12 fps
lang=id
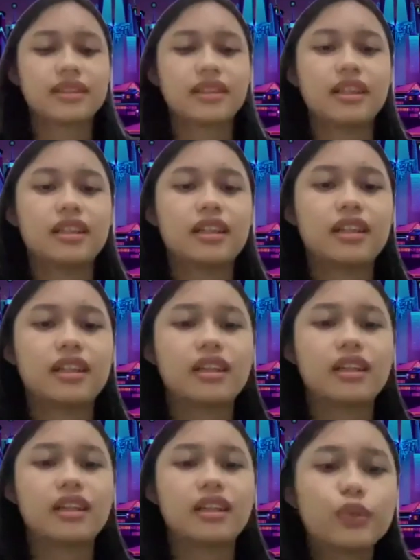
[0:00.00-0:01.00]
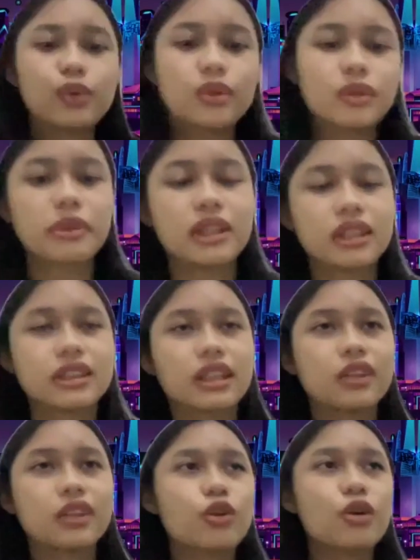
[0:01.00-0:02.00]
kalau berdasarkan
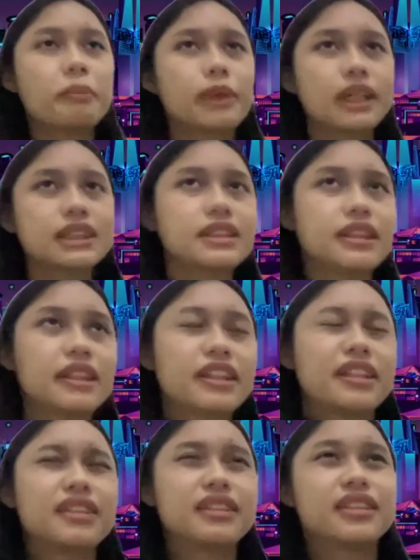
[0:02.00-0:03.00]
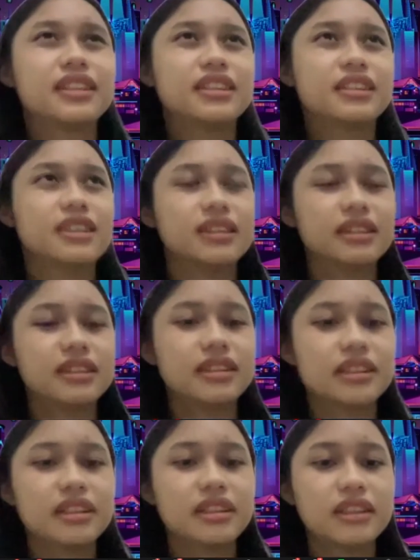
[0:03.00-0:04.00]
kompleksnya ya,
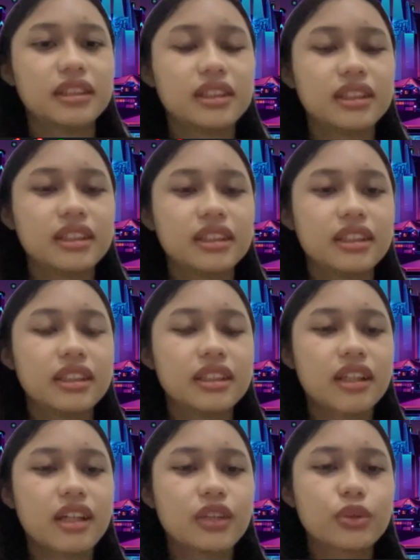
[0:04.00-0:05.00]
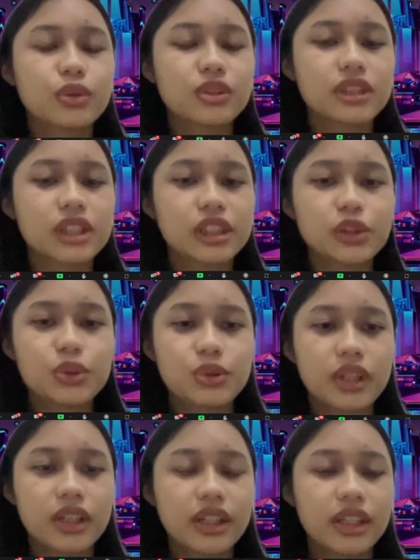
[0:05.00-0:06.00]
uh, ini tergantung skill
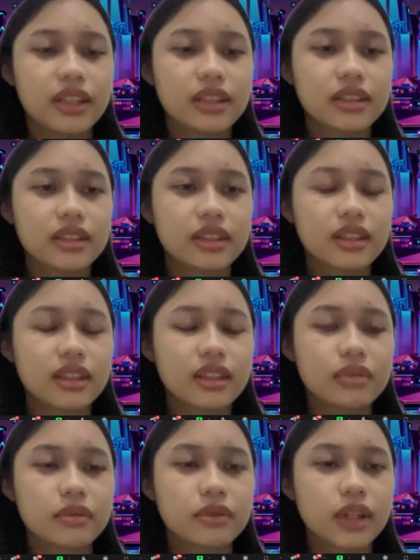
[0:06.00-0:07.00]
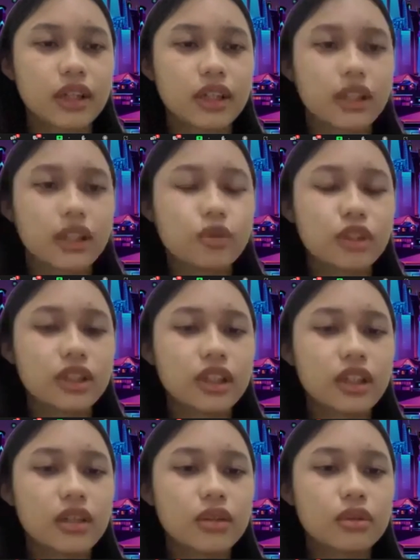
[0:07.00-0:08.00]
juga ya. Karena mungkin
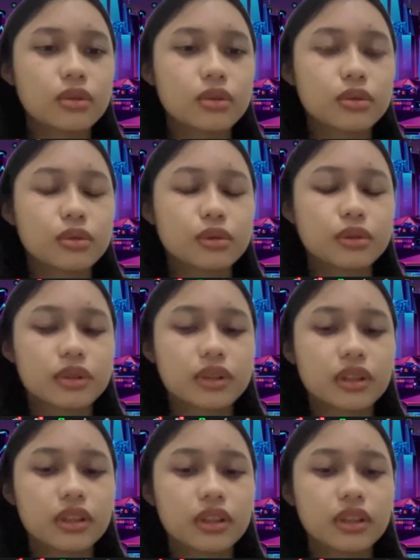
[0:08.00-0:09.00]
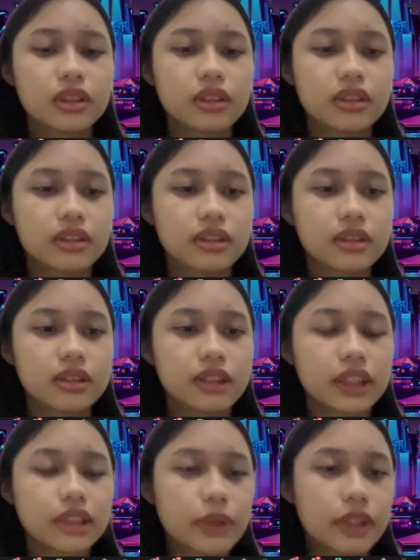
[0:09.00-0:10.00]
kalau uh,
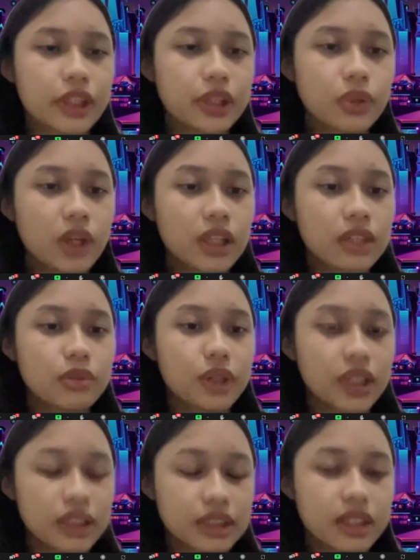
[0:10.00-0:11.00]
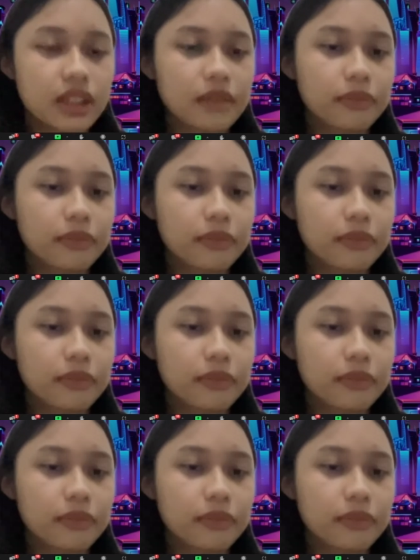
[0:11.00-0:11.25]
saya sebagai UI UX ya,